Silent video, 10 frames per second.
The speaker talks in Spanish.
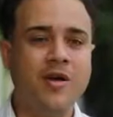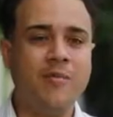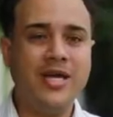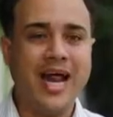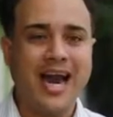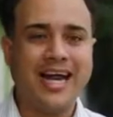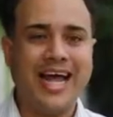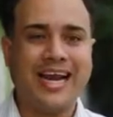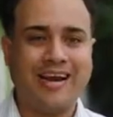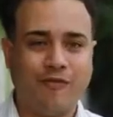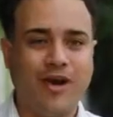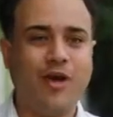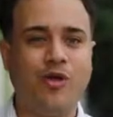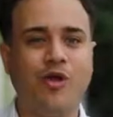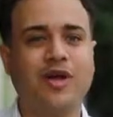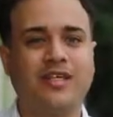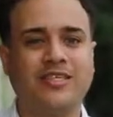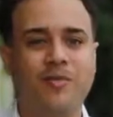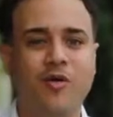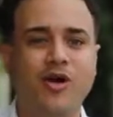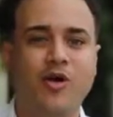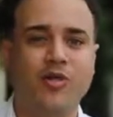mirar el reflejo de lo que hacemos en los